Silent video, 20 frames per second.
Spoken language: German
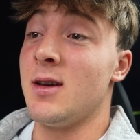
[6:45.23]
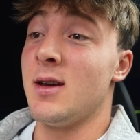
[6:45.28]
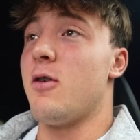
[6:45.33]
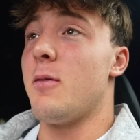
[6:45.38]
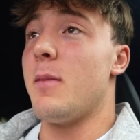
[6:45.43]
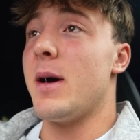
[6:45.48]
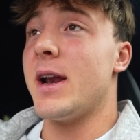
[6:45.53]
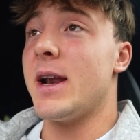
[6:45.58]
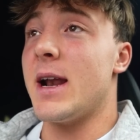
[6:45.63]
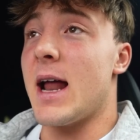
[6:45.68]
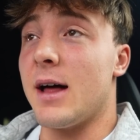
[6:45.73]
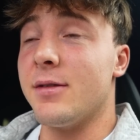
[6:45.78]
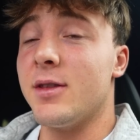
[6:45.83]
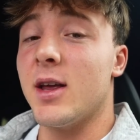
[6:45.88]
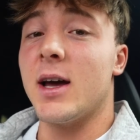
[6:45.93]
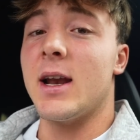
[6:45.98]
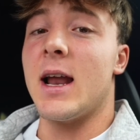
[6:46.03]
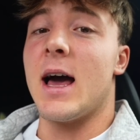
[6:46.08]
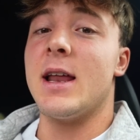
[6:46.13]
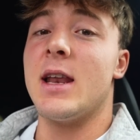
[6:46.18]
Von meinen
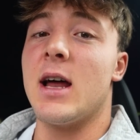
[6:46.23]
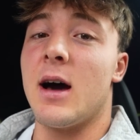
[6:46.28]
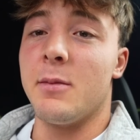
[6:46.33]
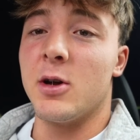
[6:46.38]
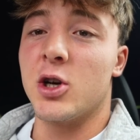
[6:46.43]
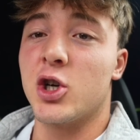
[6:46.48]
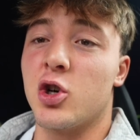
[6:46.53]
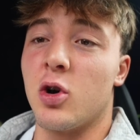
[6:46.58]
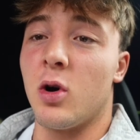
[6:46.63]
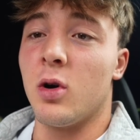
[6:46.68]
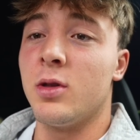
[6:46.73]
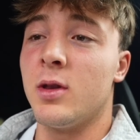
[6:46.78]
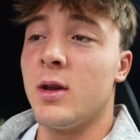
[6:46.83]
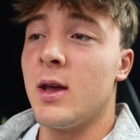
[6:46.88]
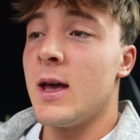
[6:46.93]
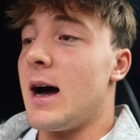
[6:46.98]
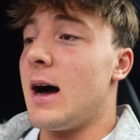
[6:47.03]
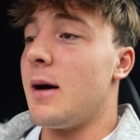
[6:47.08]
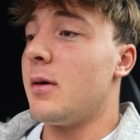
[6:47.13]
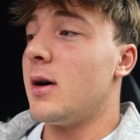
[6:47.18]
anderen Einnahmen schon.
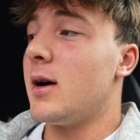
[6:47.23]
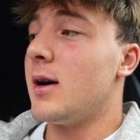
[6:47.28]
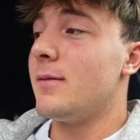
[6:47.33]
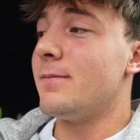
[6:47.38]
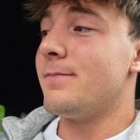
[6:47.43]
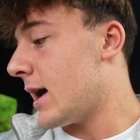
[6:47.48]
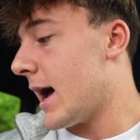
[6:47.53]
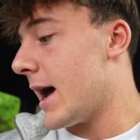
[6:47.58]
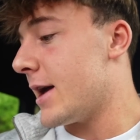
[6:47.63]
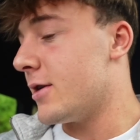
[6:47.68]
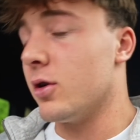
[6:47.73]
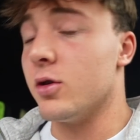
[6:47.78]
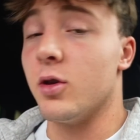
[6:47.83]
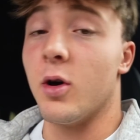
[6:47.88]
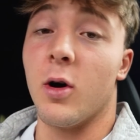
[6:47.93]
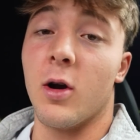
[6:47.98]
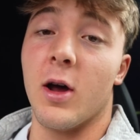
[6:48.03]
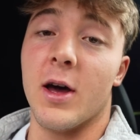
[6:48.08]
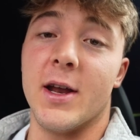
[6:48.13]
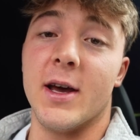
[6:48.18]
Aber I don't
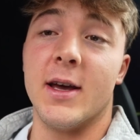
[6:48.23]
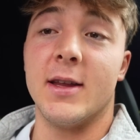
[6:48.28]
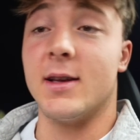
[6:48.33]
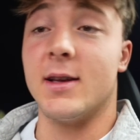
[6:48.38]
know, Leute.